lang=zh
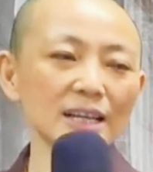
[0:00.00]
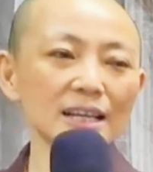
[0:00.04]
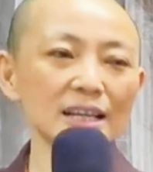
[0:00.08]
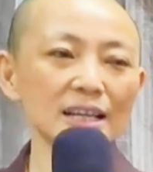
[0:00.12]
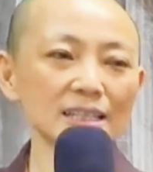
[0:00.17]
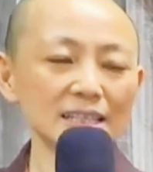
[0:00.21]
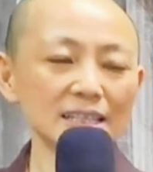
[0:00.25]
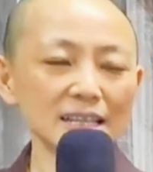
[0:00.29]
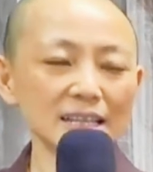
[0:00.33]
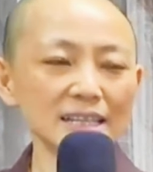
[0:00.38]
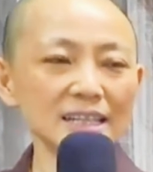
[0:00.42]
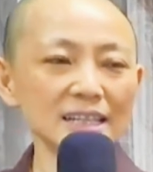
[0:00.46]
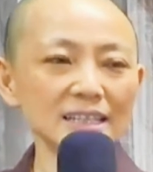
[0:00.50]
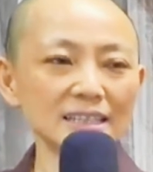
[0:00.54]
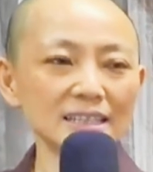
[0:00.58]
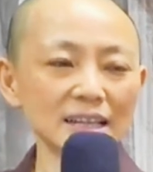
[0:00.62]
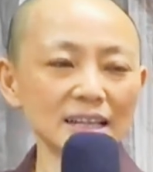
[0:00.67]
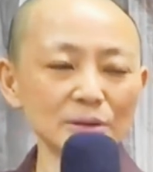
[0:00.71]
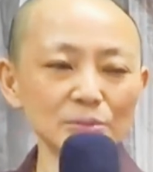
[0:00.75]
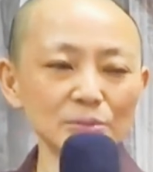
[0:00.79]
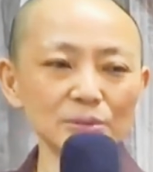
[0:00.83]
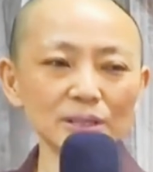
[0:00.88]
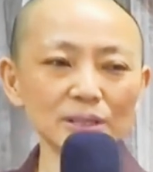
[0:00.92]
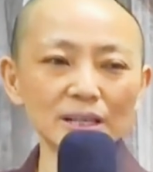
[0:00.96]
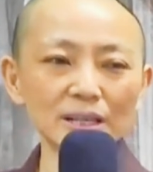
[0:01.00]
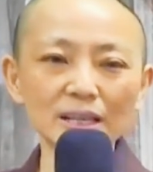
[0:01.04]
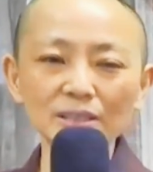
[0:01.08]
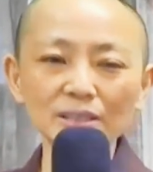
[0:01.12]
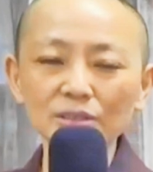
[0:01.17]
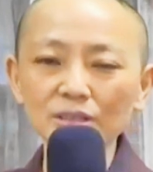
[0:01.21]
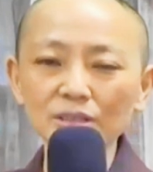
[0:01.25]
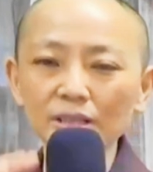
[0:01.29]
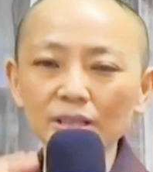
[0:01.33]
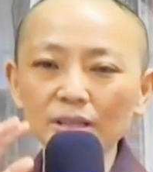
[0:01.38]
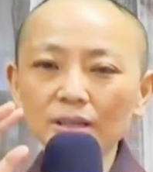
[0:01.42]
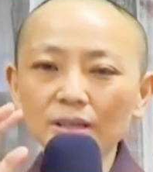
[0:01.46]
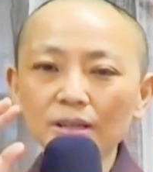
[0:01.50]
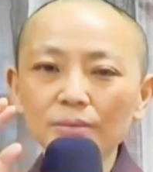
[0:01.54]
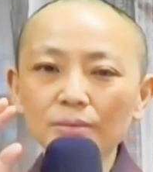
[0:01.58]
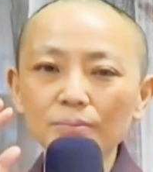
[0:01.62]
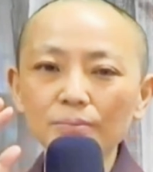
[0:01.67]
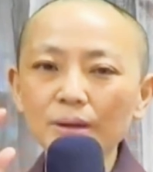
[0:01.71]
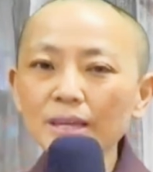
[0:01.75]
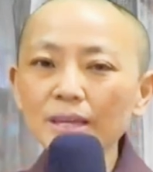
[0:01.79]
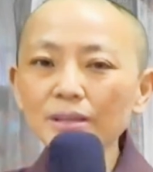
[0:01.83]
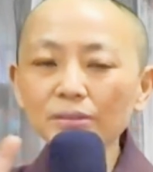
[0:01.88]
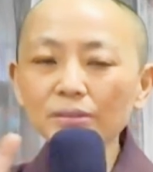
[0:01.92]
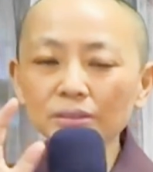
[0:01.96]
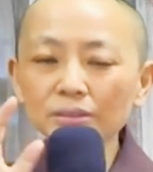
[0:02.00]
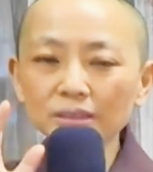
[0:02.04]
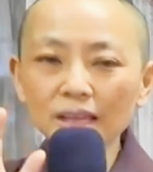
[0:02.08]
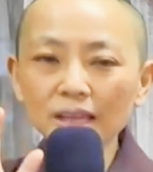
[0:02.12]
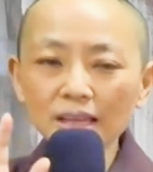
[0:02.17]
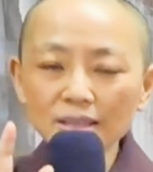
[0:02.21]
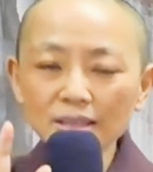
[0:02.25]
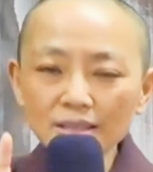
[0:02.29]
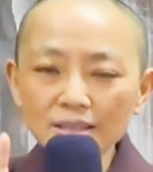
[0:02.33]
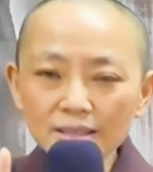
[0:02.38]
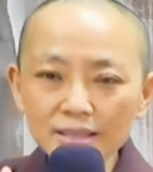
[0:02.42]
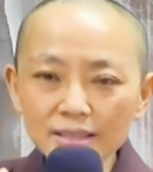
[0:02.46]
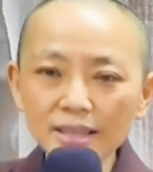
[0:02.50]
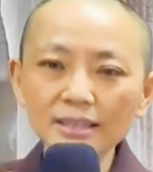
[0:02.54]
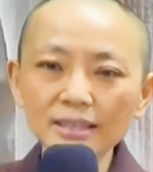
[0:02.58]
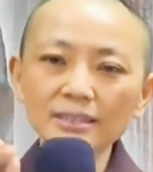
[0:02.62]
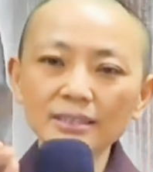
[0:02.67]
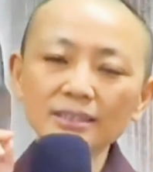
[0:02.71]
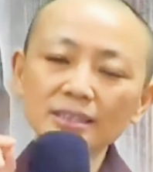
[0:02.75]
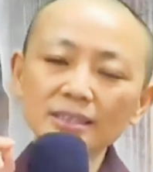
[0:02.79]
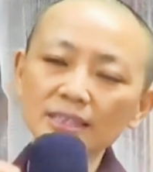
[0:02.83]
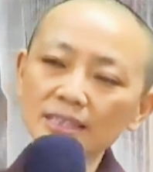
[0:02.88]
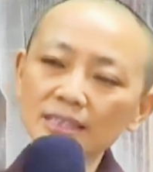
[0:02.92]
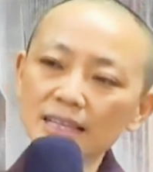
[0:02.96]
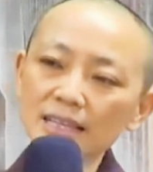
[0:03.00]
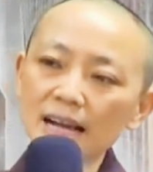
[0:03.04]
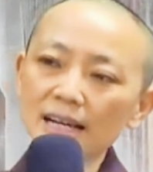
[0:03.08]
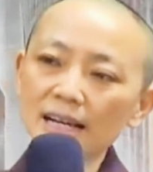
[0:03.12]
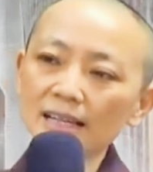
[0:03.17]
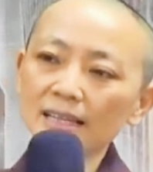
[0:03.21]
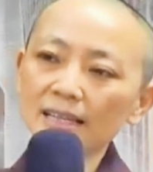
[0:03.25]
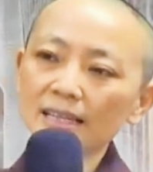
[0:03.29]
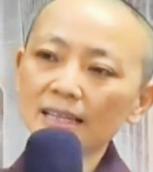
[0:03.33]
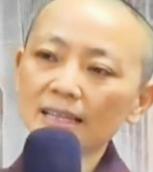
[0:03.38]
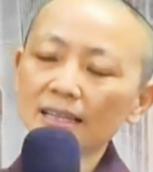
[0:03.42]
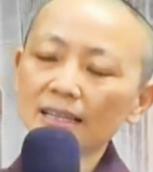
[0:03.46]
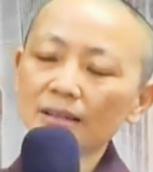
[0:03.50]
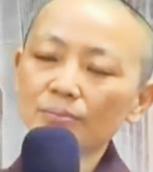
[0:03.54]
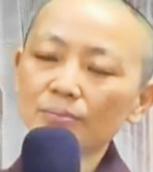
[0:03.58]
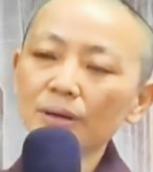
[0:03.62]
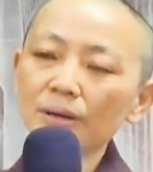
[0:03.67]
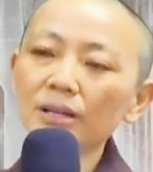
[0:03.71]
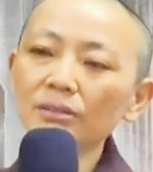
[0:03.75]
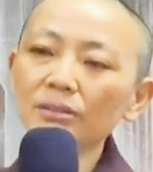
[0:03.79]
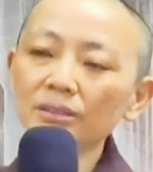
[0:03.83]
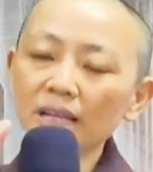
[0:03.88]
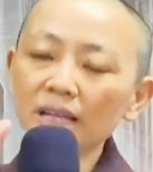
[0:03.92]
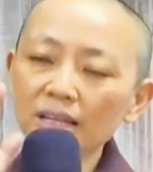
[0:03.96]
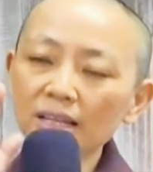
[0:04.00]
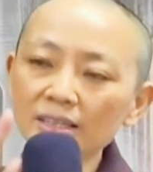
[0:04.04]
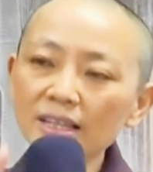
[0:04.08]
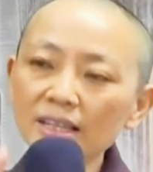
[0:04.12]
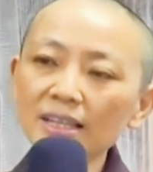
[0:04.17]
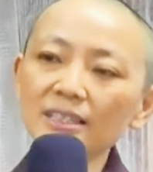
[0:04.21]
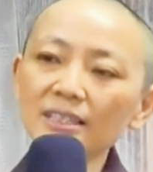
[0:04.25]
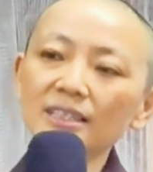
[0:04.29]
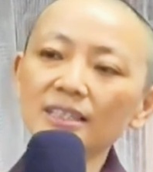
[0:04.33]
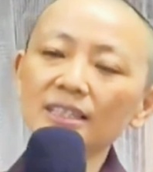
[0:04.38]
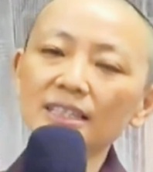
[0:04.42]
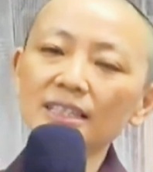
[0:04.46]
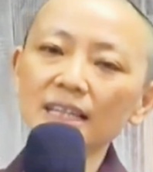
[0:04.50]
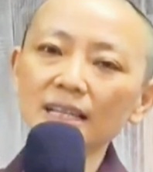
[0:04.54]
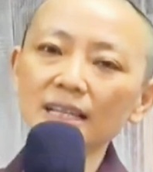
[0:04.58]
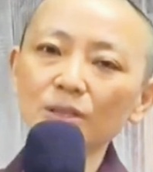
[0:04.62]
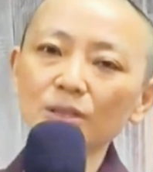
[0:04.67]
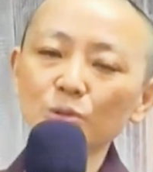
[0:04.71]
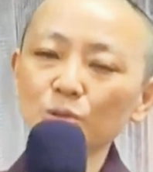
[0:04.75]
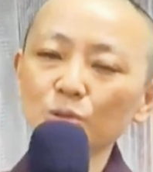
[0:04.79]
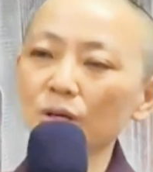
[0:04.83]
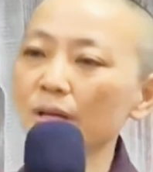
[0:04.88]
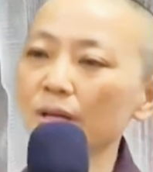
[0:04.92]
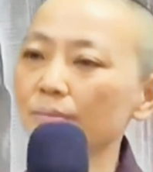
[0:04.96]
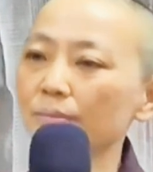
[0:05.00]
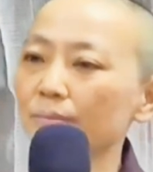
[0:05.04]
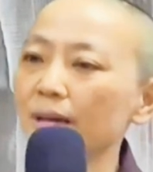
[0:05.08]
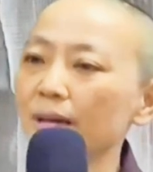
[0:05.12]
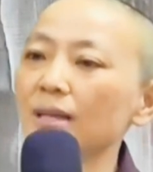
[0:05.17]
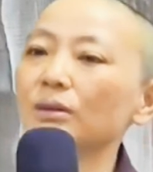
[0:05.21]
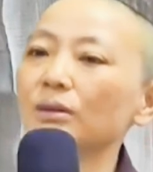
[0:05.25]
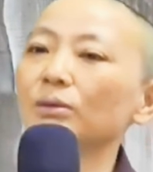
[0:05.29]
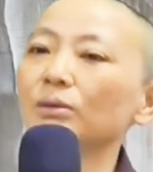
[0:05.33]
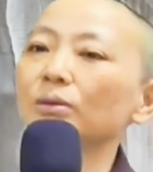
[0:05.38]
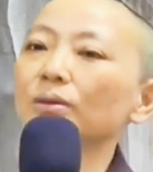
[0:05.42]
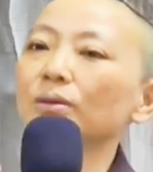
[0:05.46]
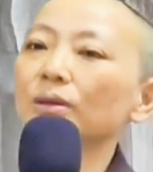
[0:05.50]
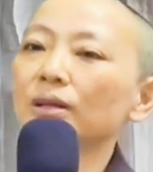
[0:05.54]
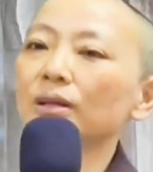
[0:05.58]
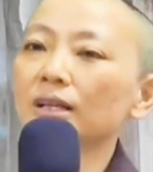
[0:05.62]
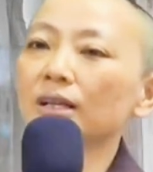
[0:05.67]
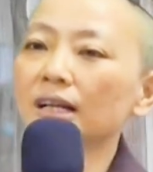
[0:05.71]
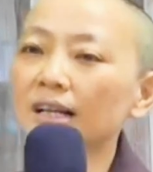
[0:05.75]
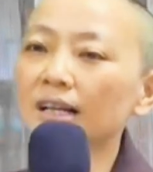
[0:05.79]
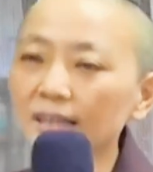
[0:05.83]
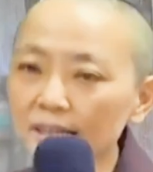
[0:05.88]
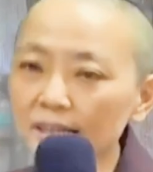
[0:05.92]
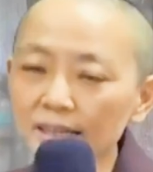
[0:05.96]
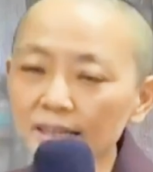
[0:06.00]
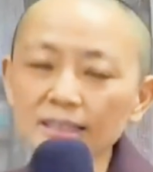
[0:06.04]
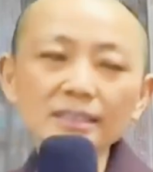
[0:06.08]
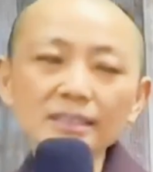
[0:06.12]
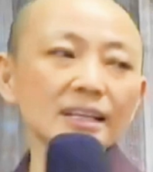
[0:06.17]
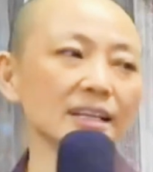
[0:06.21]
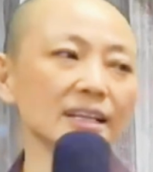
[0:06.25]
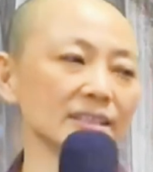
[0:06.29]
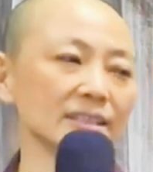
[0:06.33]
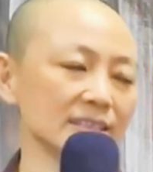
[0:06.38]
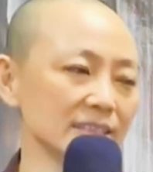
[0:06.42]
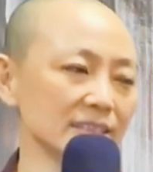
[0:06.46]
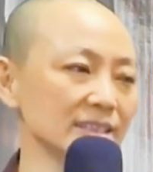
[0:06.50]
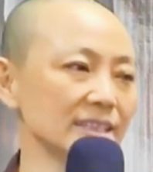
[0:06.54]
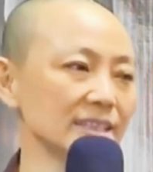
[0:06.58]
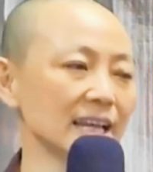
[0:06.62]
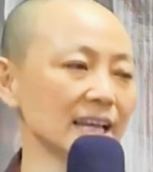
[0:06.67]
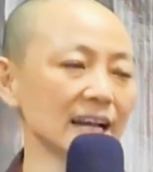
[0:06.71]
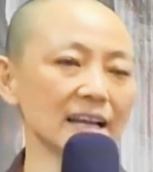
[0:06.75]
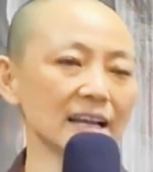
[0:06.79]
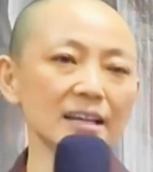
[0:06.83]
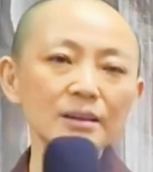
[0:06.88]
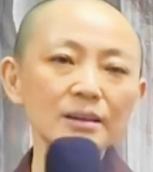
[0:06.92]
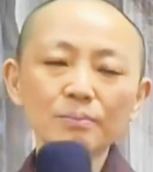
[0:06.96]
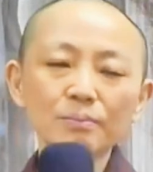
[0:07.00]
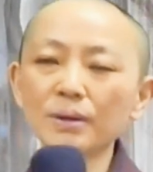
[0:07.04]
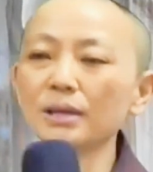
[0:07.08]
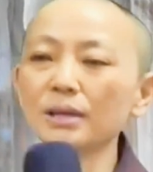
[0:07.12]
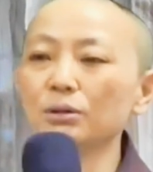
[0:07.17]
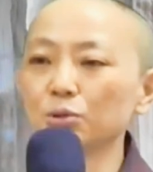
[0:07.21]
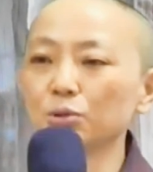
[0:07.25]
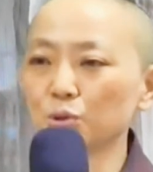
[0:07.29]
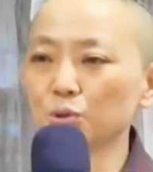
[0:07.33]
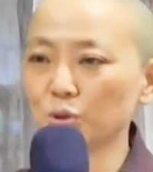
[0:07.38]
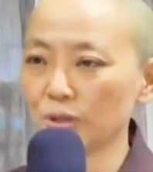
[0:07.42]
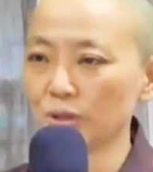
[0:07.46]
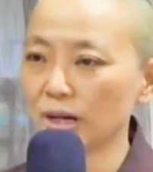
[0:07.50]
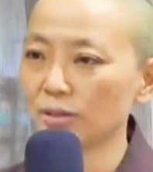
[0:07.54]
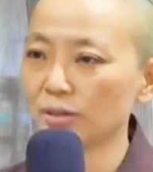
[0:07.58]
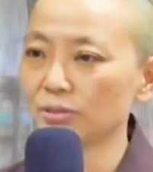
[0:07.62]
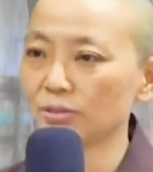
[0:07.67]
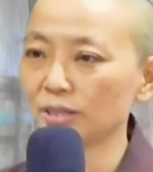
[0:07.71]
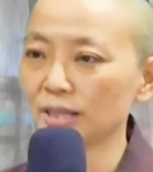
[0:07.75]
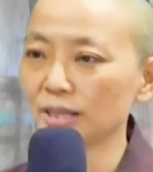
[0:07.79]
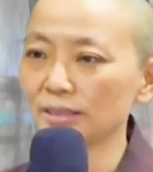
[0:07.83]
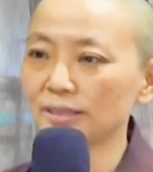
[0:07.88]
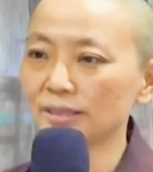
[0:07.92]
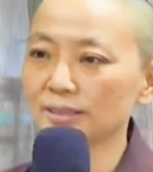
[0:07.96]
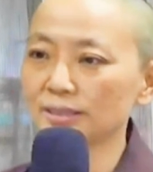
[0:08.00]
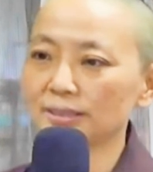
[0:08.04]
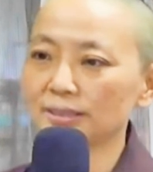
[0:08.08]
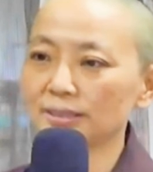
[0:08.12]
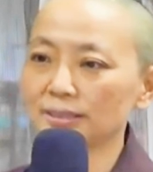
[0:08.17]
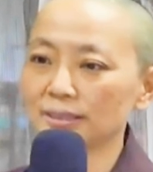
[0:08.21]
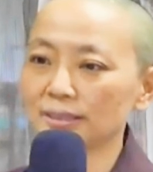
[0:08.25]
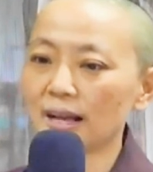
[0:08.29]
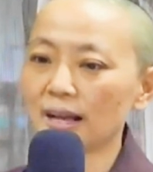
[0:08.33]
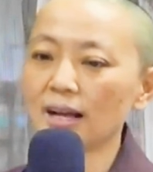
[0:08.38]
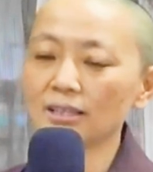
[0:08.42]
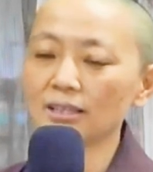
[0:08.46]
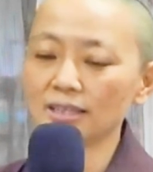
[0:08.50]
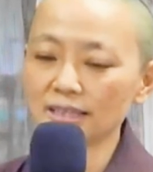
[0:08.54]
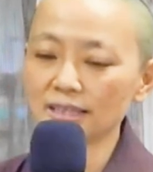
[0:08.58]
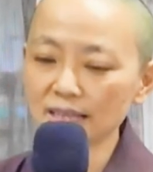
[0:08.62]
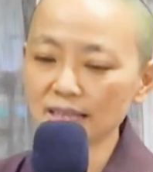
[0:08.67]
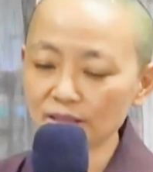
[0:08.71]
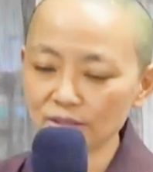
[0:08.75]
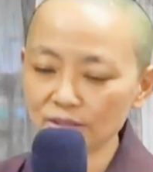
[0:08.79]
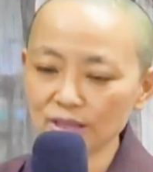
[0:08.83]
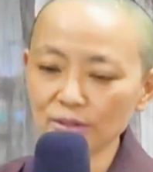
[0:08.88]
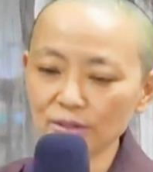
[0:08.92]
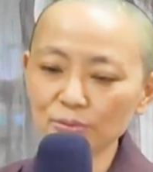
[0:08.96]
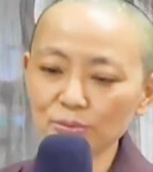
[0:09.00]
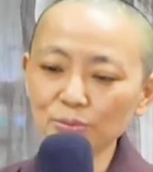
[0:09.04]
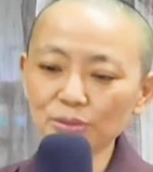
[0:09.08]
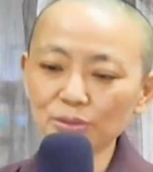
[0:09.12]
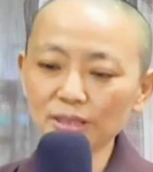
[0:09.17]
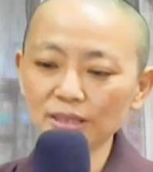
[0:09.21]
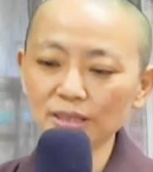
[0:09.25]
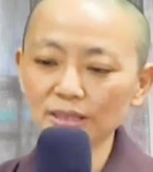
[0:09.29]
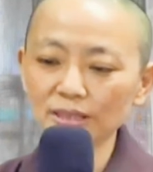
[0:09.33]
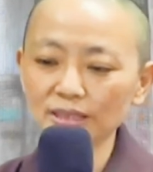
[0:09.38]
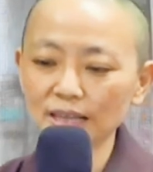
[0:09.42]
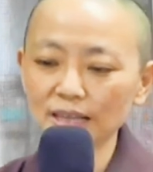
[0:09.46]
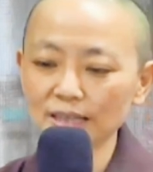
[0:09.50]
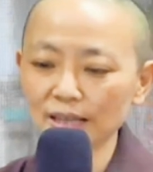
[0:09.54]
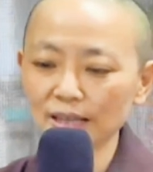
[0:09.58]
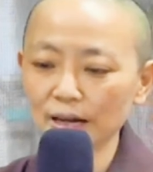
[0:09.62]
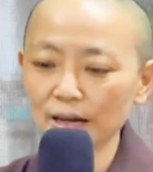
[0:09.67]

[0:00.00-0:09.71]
真正的忍无可忍，就是没有能忍之相，没有能忍之心，所以没有可忍之相，没有需要忍，好，这叫忍无可忍。